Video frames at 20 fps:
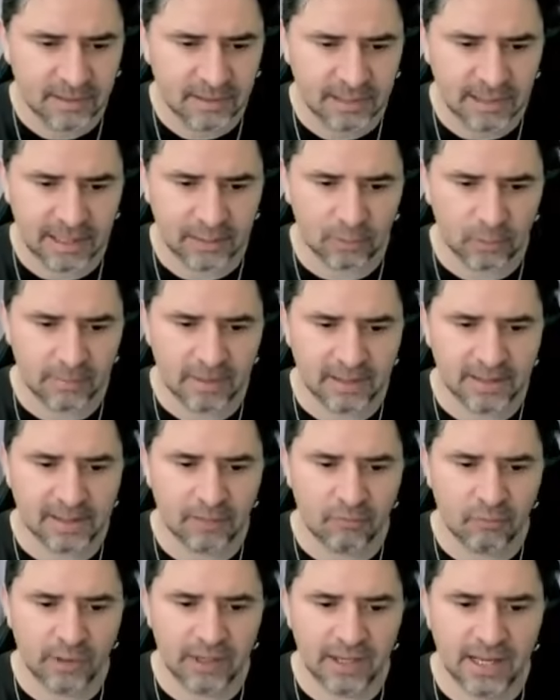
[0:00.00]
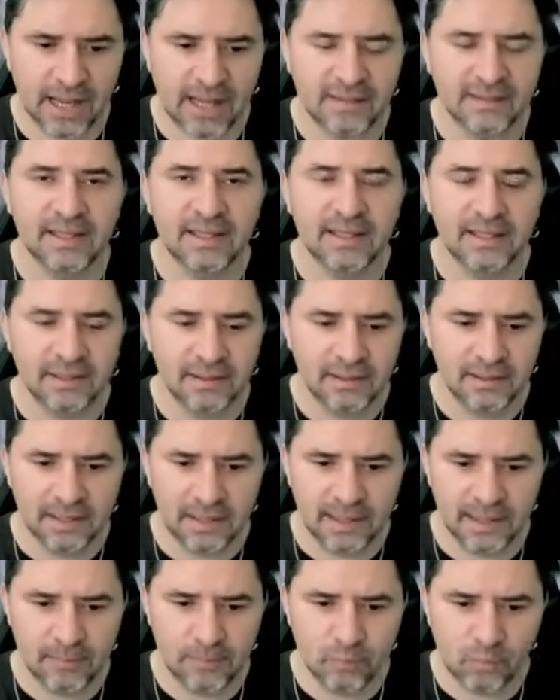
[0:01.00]
La tormenta fue grande
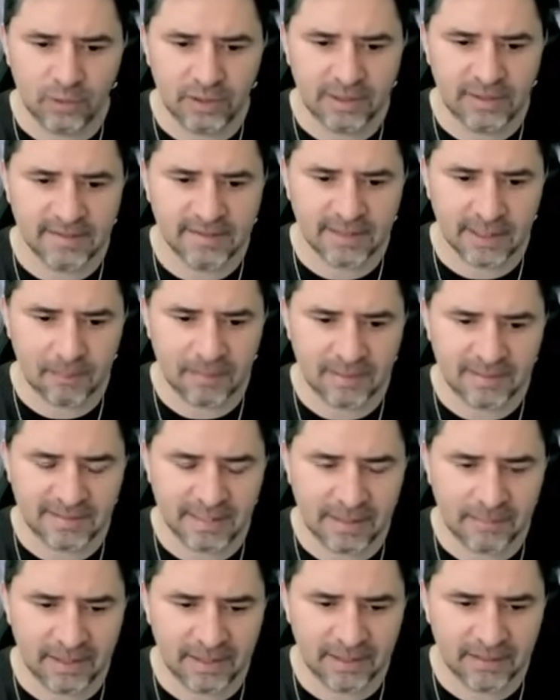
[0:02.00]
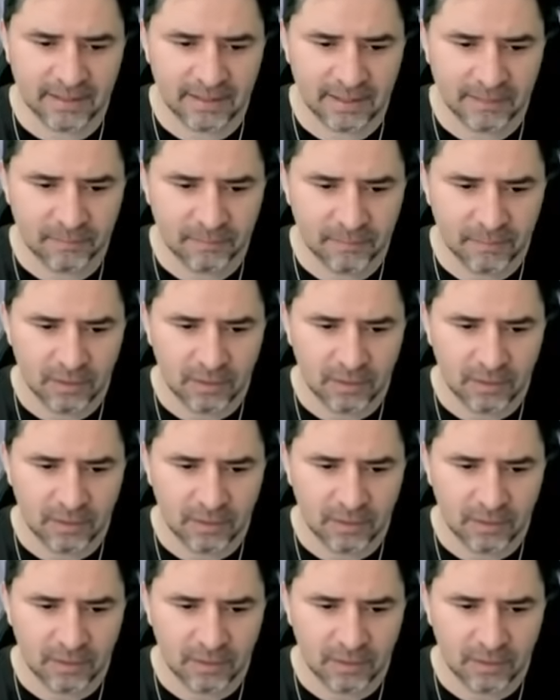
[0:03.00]
en Múnich especialmente.